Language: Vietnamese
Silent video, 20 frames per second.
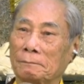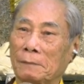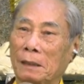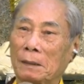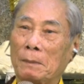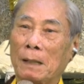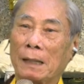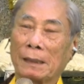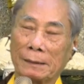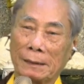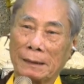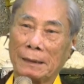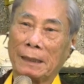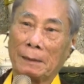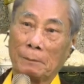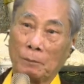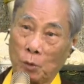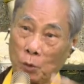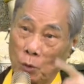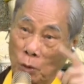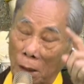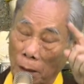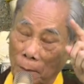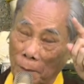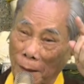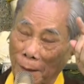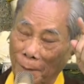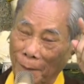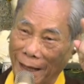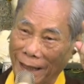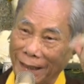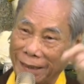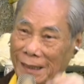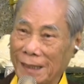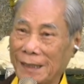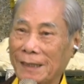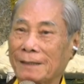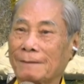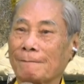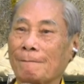Mới 3 tỷ năm thì con ở 7
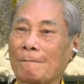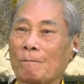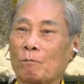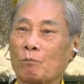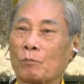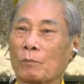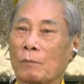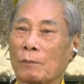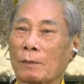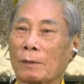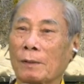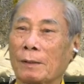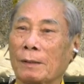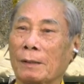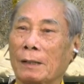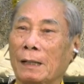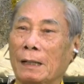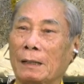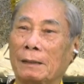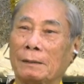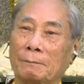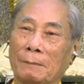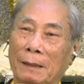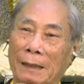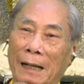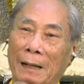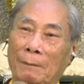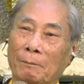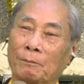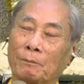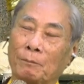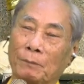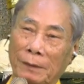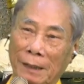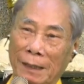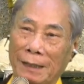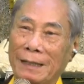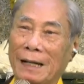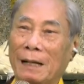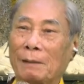tỷ. Ha, mà 5
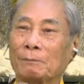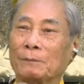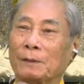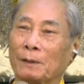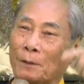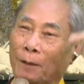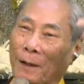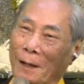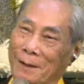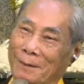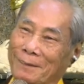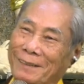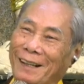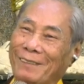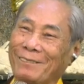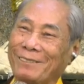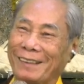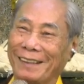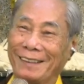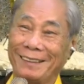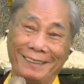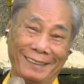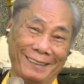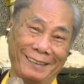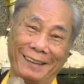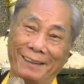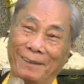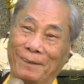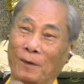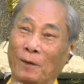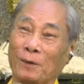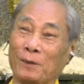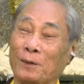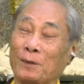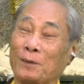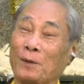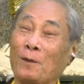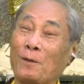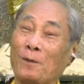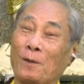tỷ năm thì con ở 5 tỷ. Con
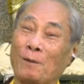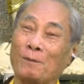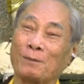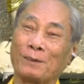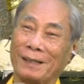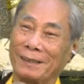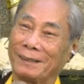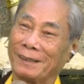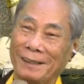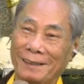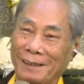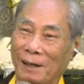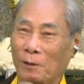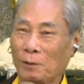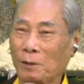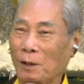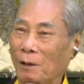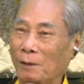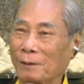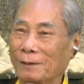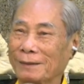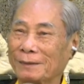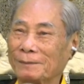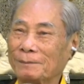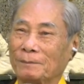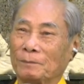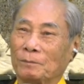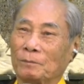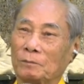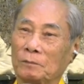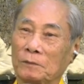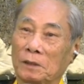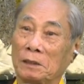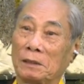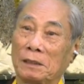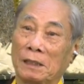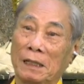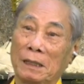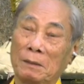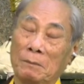cái số không thể tính nổi đâu.
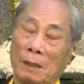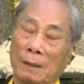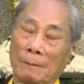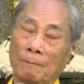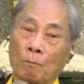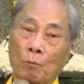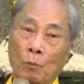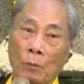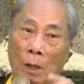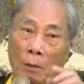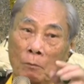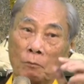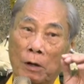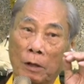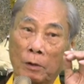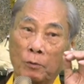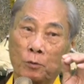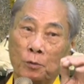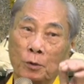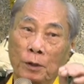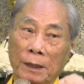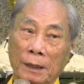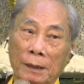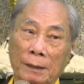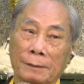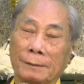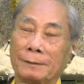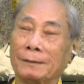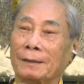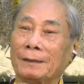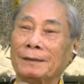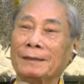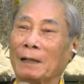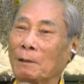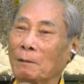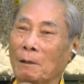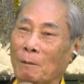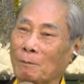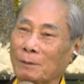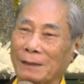Vì thế mà ông Phật khuyên chửi
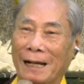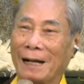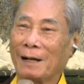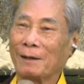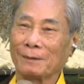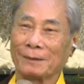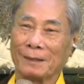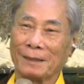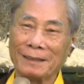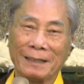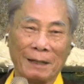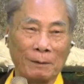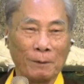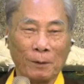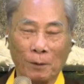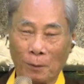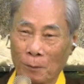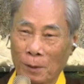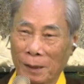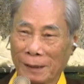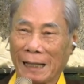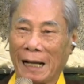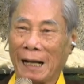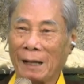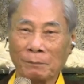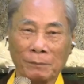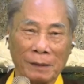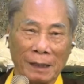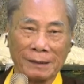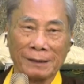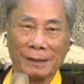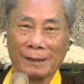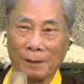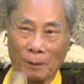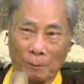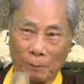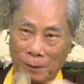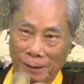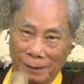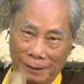ổng không sao, chửi ổng cũng 18 tầng địa
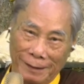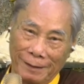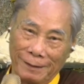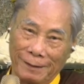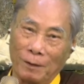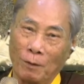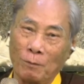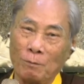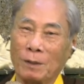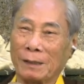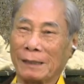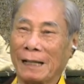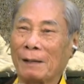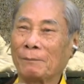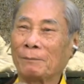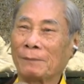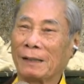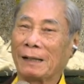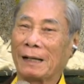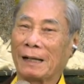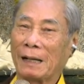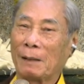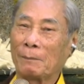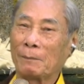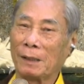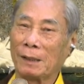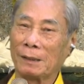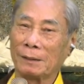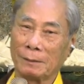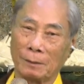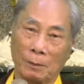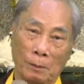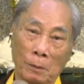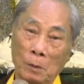ngục thì cũng 18.000 năm lên.